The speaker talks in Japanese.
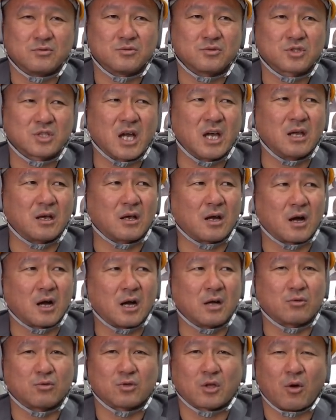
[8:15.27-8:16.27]
うん、社員
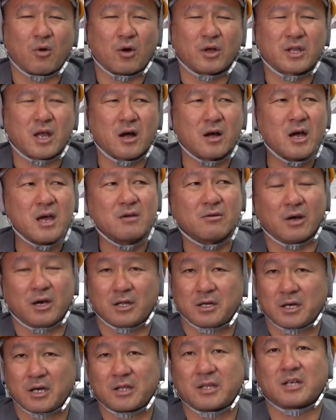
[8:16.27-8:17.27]
抱えとった方が高いぐら
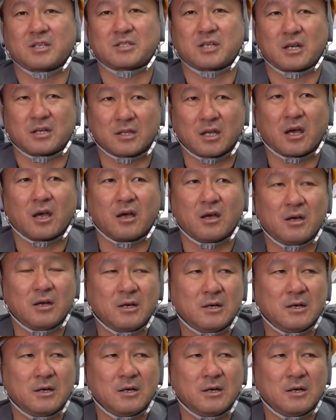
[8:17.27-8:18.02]
いが下手したらね、